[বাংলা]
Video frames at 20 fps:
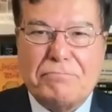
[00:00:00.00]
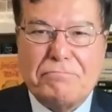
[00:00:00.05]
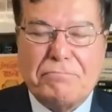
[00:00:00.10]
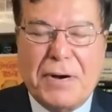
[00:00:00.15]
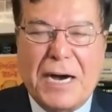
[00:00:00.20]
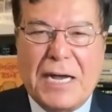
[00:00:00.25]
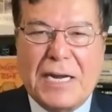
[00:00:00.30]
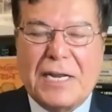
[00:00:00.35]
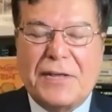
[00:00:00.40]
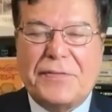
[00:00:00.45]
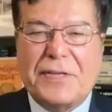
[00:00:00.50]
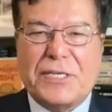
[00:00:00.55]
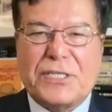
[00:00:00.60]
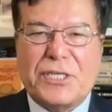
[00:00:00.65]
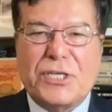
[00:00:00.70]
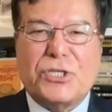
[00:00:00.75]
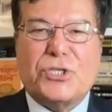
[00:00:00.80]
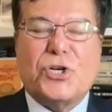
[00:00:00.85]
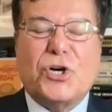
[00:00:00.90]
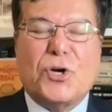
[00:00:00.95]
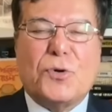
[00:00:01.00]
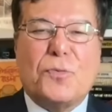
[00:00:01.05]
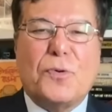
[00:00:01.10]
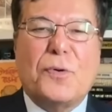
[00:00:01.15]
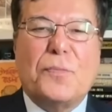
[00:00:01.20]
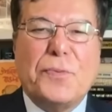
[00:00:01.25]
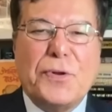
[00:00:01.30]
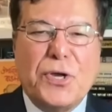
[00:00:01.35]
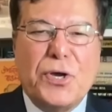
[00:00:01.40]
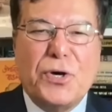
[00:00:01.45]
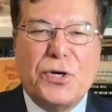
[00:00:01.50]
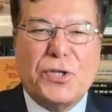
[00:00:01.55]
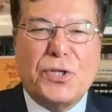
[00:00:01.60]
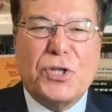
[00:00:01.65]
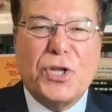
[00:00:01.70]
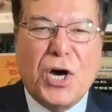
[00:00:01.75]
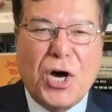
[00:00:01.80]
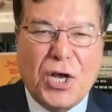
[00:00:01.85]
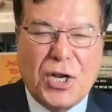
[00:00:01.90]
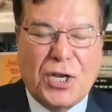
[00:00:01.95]
বাংলাদেশের সর্ববৃহৎ
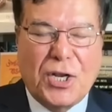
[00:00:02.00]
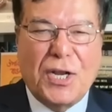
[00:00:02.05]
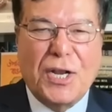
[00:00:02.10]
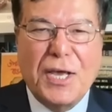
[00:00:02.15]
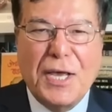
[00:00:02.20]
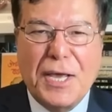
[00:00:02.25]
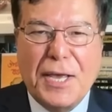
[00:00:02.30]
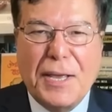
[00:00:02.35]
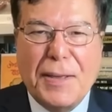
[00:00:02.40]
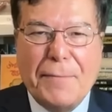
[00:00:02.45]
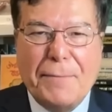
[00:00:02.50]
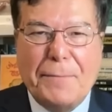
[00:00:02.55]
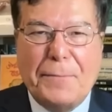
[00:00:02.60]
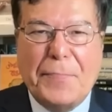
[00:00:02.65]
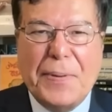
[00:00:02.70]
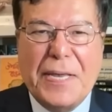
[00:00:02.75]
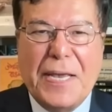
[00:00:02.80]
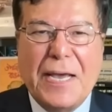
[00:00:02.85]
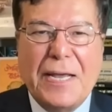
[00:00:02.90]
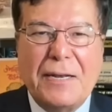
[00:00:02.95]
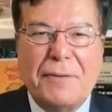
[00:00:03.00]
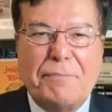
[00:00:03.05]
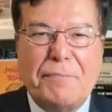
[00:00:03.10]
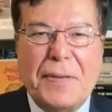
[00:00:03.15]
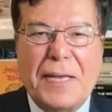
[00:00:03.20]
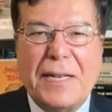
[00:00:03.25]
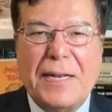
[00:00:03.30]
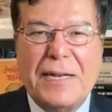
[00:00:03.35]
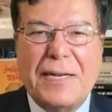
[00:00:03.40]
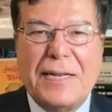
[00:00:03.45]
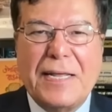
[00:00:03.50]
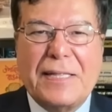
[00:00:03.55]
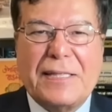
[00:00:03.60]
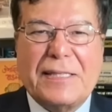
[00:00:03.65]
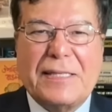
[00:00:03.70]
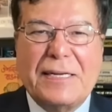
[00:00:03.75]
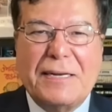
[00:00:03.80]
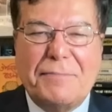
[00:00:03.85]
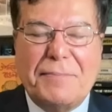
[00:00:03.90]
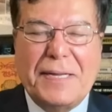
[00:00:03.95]
দল বিএনপির
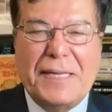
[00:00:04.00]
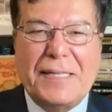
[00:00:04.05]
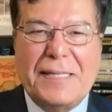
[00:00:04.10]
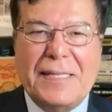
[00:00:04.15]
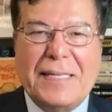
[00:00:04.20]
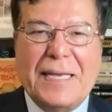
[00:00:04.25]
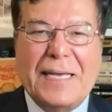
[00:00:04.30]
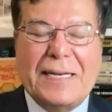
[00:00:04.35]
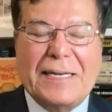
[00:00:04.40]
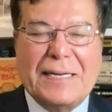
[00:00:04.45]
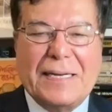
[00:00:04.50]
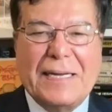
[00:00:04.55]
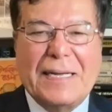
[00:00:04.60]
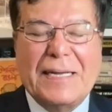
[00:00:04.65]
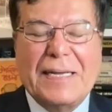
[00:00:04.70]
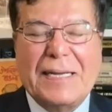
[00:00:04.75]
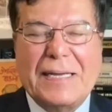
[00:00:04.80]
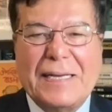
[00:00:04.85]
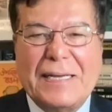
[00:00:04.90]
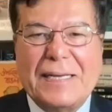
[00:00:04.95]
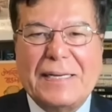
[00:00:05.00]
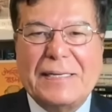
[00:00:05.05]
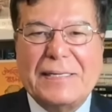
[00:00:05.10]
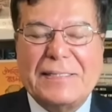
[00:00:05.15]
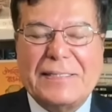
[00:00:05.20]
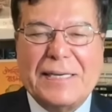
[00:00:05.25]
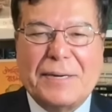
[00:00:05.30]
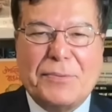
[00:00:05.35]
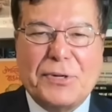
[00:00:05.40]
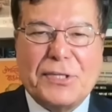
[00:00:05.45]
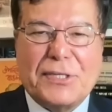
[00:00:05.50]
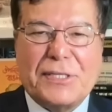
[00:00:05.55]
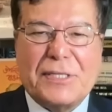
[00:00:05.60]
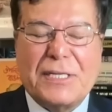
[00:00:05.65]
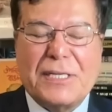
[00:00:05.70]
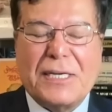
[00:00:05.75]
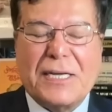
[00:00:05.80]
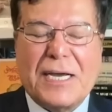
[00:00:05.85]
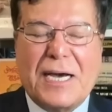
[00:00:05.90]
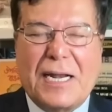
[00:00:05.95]
নেতৃবৃন্দের যেমন
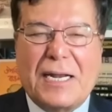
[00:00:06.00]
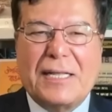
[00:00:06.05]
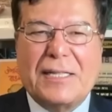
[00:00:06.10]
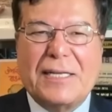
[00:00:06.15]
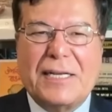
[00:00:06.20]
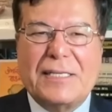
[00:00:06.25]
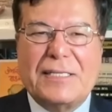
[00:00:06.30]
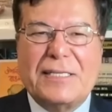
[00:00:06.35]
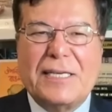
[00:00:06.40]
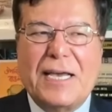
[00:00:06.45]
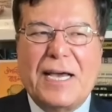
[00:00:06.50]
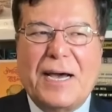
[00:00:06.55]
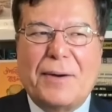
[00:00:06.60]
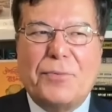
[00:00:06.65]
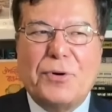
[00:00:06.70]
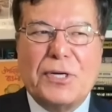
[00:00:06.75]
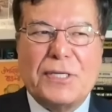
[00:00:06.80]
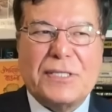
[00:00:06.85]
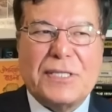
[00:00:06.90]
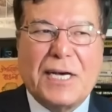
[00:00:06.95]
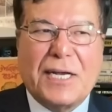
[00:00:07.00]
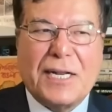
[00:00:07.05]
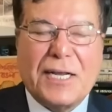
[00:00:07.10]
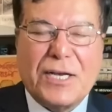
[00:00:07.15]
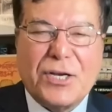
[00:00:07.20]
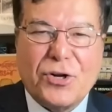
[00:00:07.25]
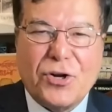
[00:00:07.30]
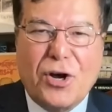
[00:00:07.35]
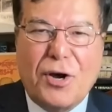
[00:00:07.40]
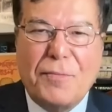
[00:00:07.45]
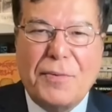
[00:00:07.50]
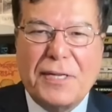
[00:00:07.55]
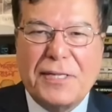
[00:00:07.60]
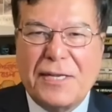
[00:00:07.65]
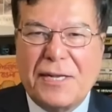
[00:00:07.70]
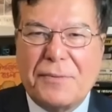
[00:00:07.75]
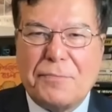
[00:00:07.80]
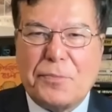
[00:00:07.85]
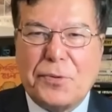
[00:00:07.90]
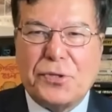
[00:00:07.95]
খালেদা জিয়া এবং তারেক
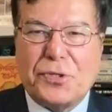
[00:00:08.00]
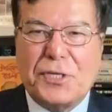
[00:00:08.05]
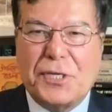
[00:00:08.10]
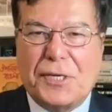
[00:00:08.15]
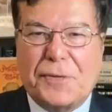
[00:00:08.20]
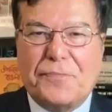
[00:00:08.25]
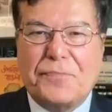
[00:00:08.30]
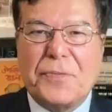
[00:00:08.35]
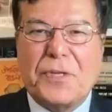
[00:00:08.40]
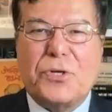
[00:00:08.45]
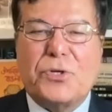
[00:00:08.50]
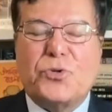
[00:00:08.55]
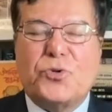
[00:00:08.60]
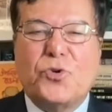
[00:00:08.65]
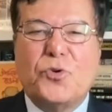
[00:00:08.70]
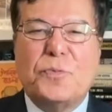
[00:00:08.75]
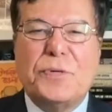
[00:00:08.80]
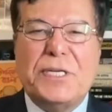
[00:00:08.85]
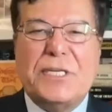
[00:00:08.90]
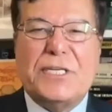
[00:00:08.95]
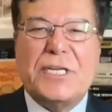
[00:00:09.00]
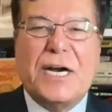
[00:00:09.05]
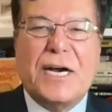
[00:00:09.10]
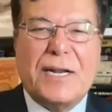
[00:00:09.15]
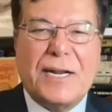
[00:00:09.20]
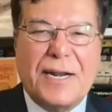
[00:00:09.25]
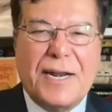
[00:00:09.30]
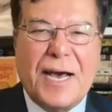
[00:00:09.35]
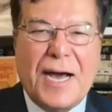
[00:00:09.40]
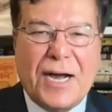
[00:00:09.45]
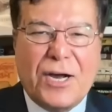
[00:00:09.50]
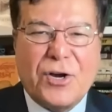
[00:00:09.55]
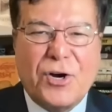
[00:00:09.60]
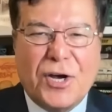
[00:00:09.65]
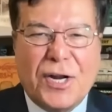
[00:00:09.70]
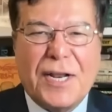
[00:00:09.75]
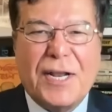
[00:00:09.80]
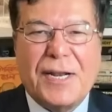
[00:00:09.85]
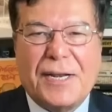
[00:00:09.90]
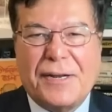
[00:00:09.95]
রহমানের প্রতি সুবিচার না
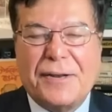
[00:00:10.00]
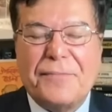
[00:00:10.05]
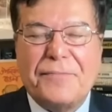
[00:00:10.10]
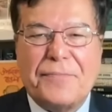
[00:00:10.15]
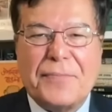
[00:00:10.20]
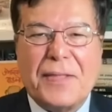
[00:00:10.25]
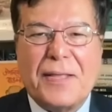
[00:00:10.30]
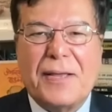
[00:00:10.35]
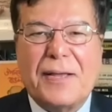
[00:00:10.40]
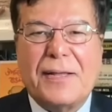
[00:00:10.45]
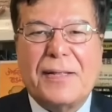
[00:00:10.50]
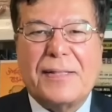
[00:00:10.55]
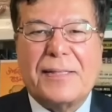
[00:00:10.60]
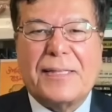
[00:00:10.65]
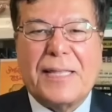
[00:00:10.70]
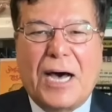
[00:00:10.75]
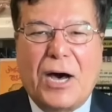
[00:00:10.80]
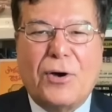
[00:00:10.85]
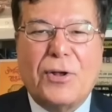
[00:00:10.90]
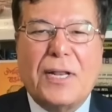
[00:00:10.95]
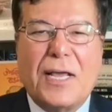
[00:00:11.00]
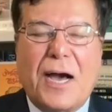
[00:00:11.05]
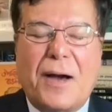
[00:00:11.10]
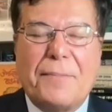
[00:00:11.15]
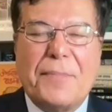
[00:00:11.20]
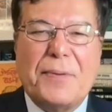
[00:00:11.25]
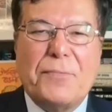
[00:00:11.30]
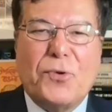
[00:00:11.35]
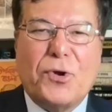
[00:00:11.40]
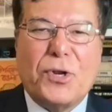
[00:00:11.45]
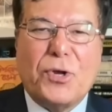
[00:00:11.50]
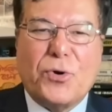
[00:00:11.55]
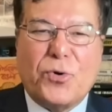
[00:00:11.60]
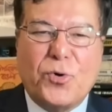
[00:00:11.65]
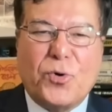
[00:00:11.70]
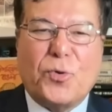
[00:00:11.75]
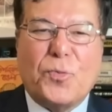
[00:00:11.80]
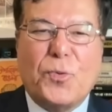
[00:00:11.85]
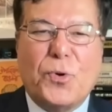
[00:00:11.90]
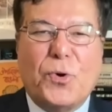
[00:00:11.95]
করেন তাহলে আমি মনে
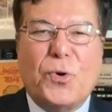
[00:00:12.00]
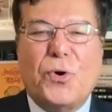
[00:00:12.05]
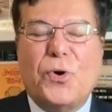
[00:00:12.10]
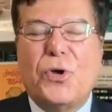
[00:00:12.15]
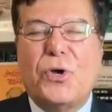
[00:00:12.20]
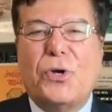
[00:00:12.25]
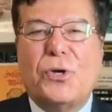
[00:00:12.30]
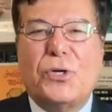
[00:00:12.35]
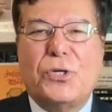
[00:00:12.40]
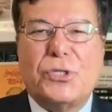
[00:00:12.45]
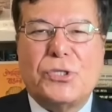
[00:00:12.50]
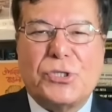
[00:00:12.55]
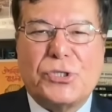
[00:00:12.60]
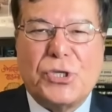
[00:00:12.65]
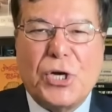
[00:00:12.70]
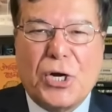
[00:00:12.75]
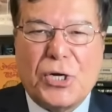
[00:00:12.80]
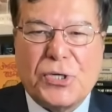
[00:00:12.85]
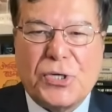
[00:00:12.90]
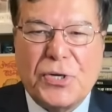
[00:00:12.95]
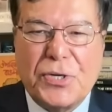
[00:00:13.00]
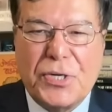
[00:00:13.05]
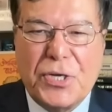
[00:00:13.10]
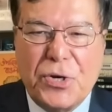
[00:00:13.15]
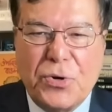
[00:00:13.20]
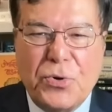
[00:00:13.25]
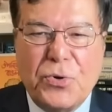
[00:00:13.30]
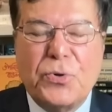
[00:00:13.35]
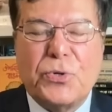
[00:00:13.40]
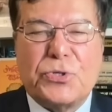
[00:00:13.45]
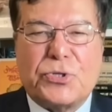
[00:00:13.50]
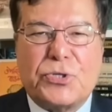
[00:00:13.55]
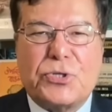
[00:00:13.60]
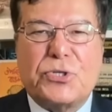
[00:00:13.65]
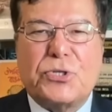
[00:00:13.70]
করব ডক্টর ইউনুস